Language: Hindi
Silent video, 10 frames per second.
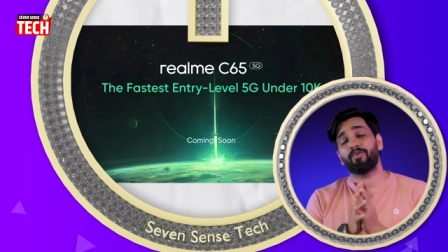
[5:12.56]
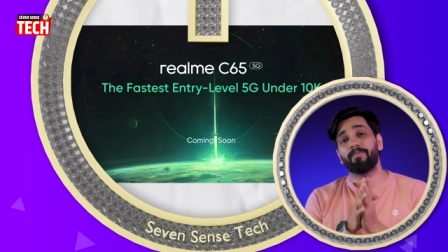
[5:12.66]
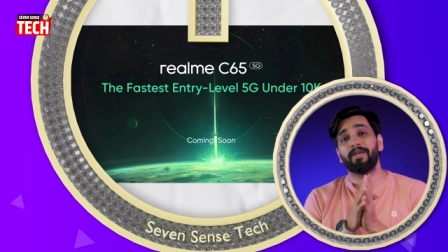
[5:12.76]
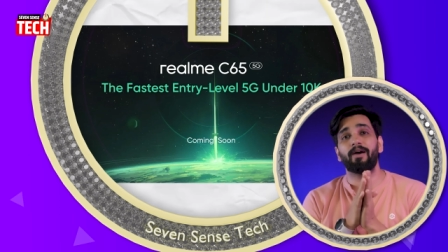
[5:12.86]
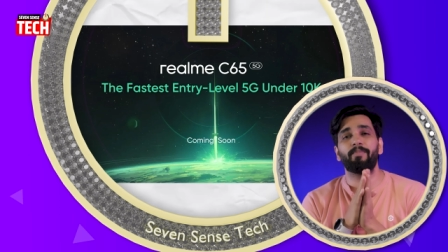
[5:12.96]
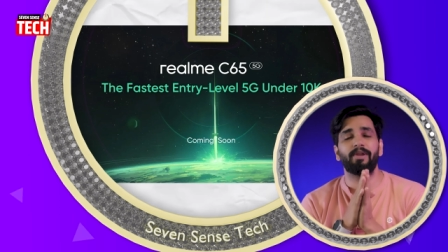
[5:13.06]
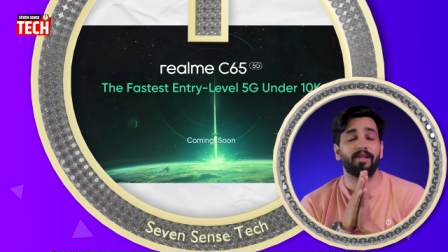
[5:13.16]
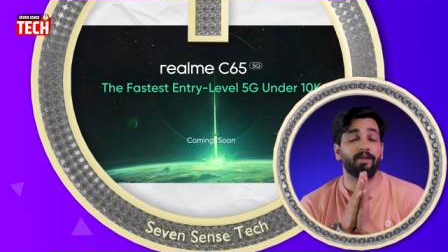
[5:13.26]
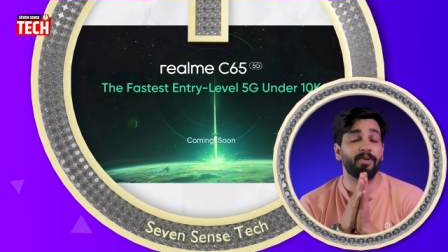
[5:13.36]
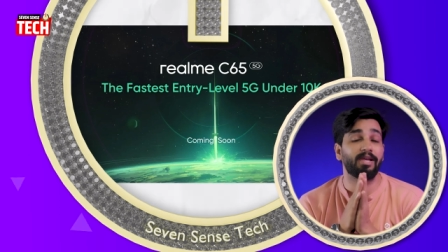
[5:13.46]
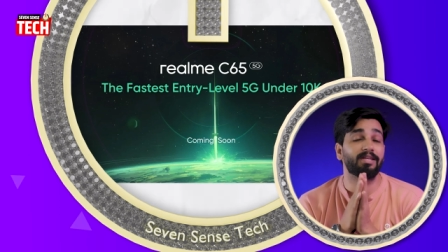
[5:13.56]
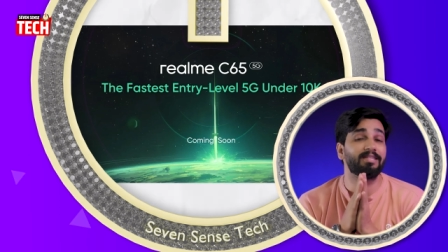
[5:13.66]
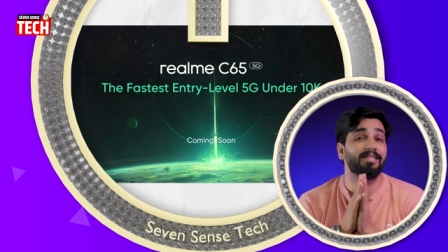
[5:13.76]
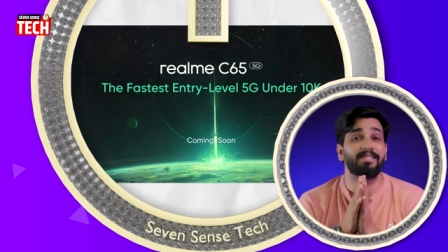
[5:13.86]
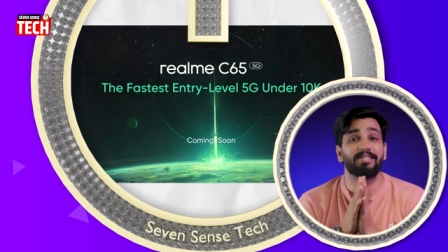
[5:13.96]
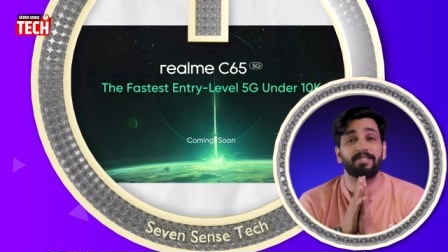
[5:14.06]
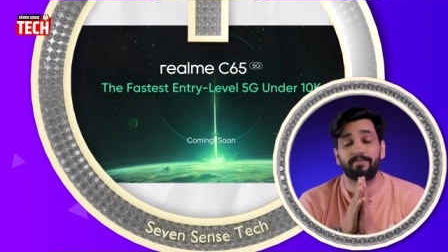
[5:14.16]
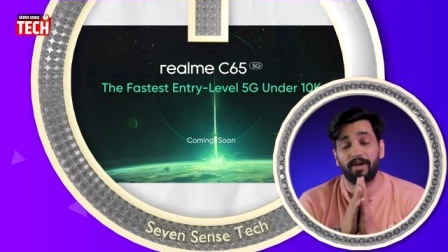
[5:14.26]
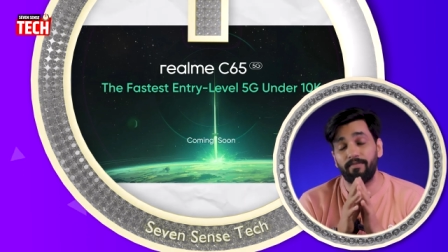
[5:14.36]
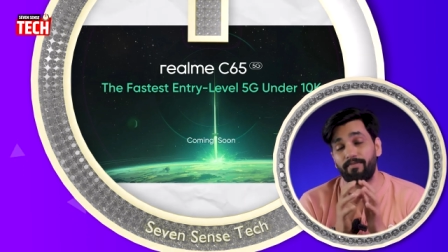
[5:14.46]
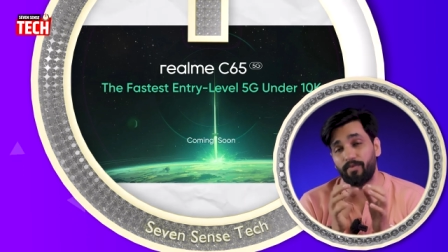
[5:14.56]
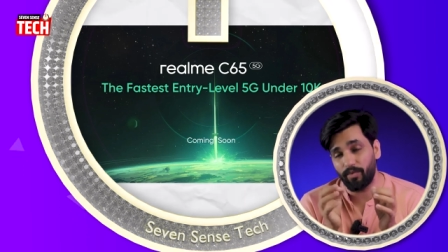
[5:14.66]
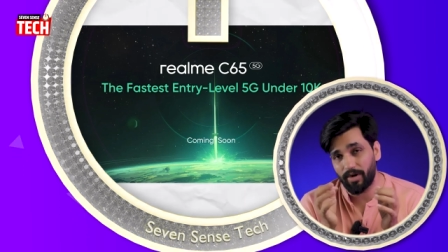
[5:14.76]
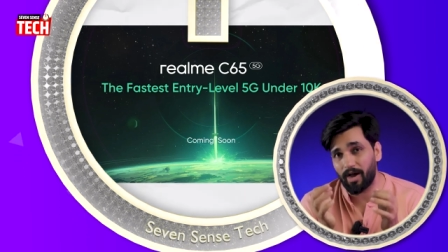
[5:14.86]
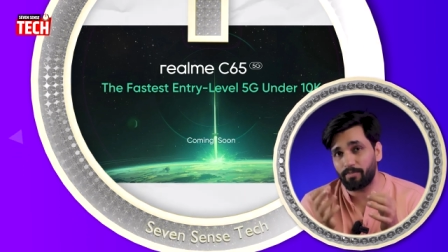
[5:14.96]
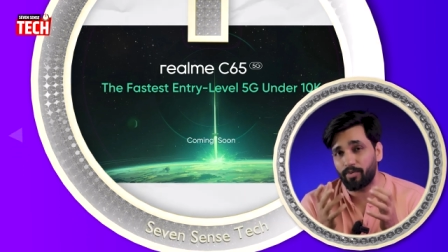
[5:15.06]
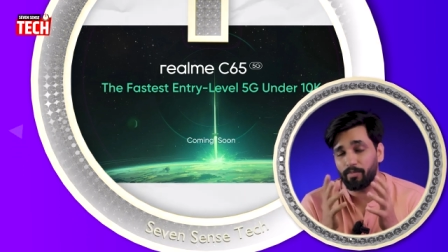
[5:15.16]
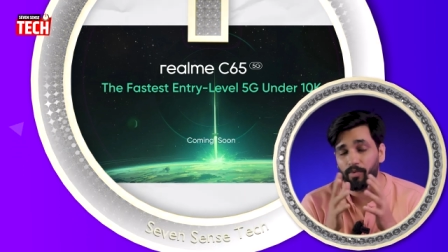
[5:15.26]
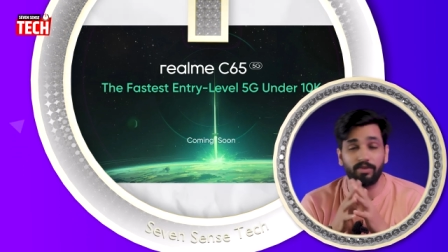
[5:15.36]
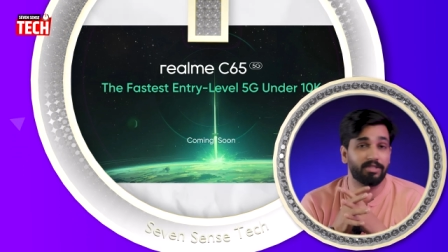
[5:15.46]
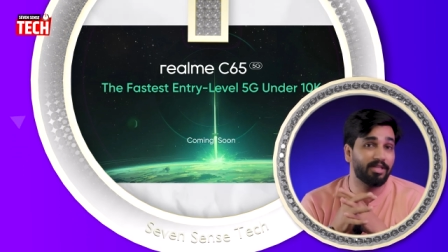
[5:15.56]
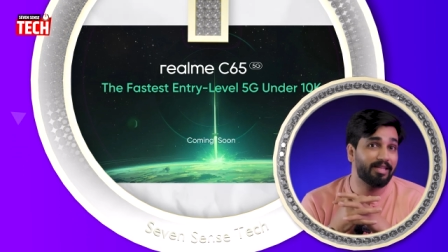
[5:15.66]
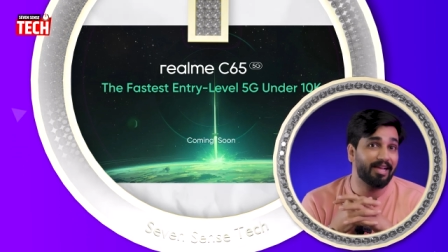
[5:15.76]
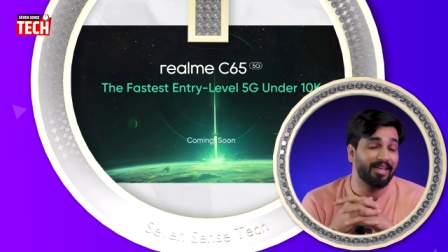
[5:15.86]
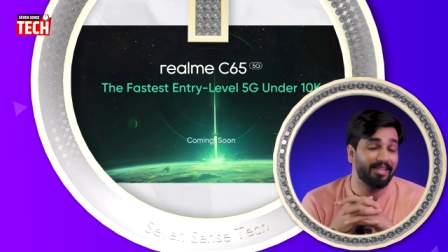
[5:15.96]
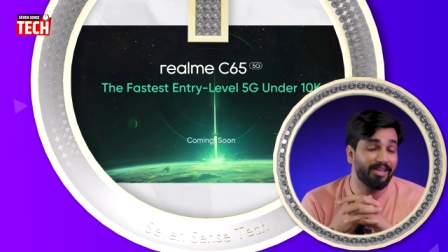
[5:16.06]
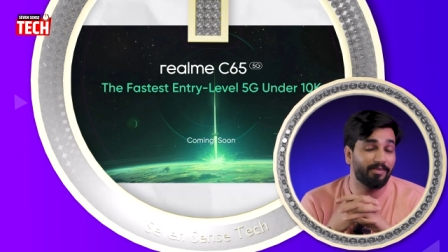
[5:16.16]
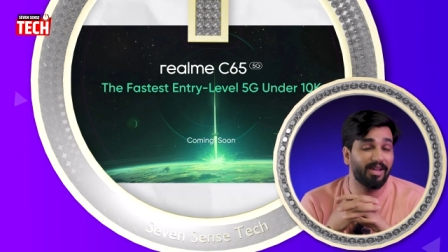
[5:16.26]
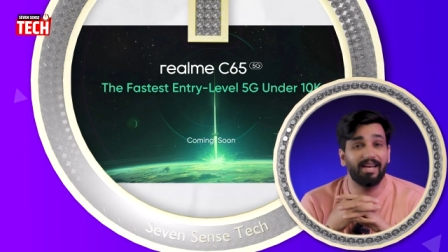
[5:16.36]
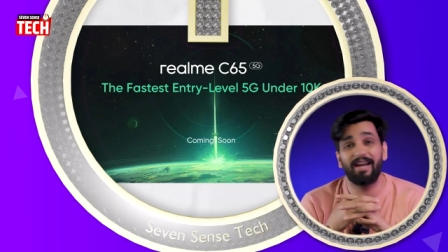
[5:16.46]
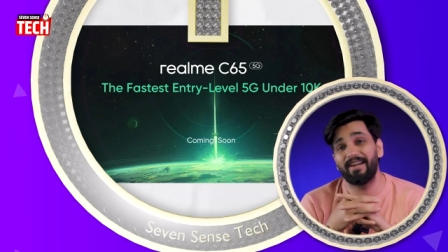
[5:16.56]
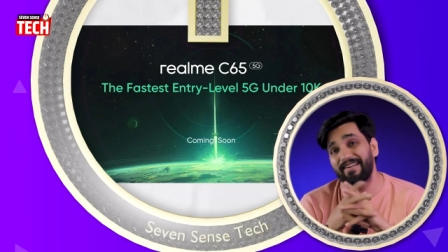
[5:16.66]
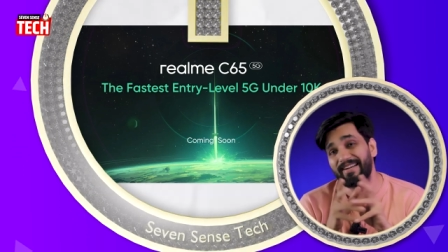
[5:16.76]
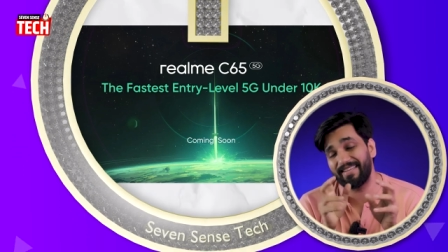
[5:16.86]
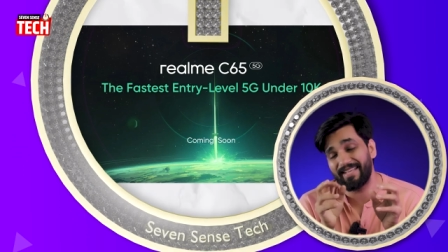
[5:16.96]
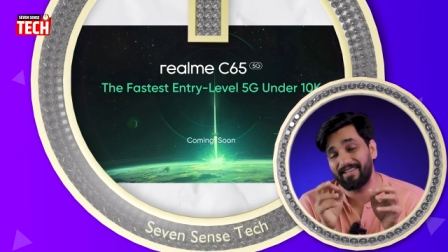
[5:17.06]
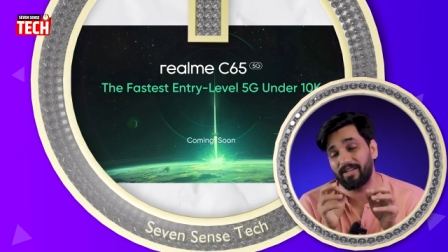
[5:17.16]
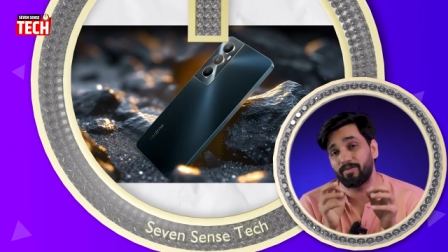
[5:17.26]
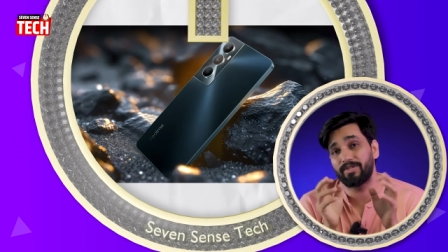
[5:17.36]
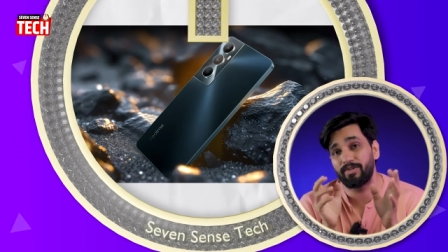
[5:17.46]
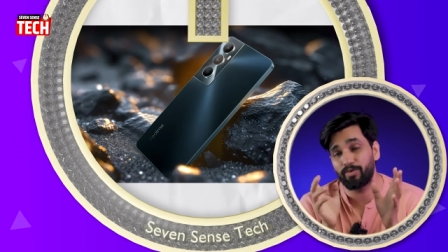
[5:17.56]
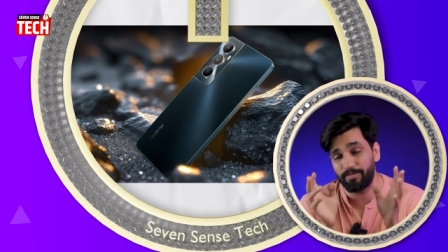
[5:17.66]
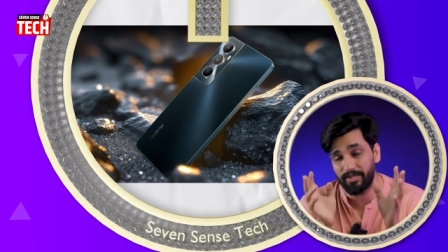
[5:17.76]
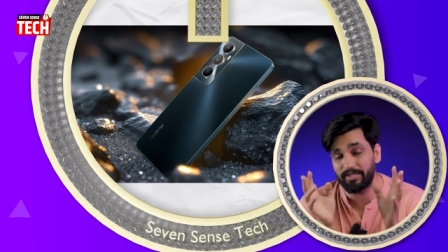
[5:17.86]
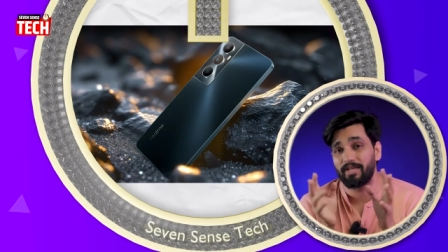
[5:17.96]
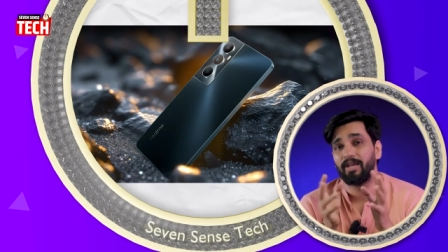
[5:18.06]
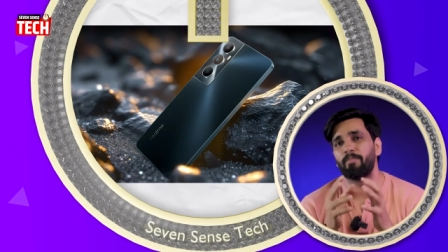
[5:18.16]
ड्रॉप है यहाँ पे Realme का C65 फोन आपको बहुत जल्द दिखाई देने वाला है अंडर टेन थाउजेंड रुपीज